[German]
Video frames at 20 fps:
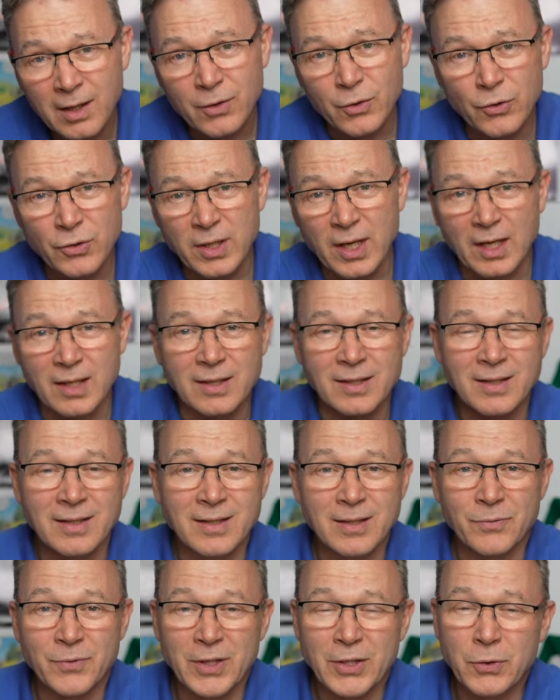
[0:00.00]
Könnt ihr alles in
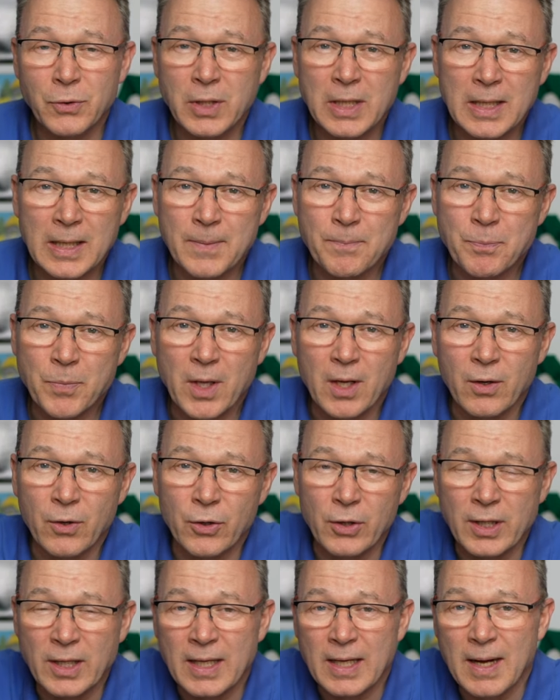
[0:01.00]
diesem Video hier
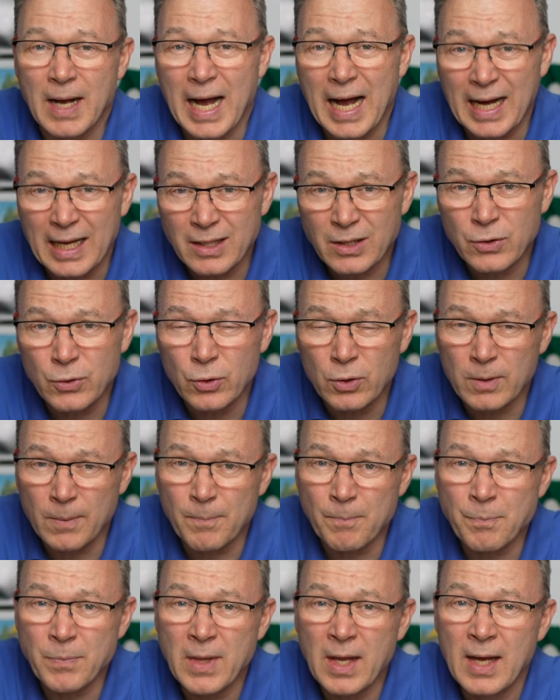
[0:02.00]
euch
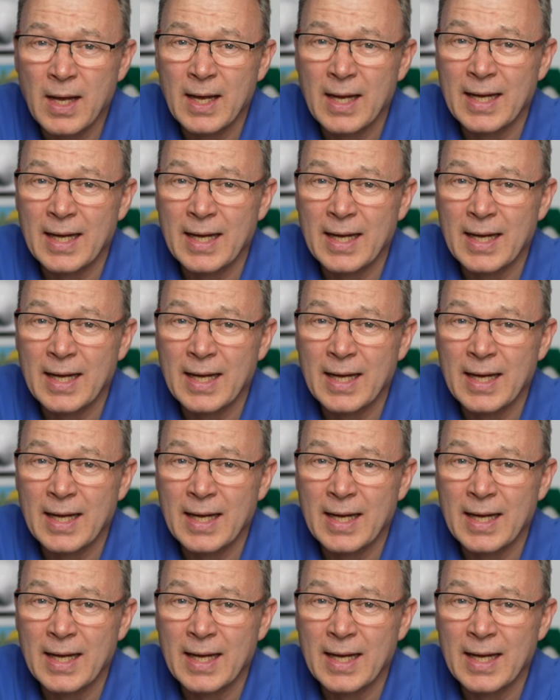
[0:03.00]
angucken.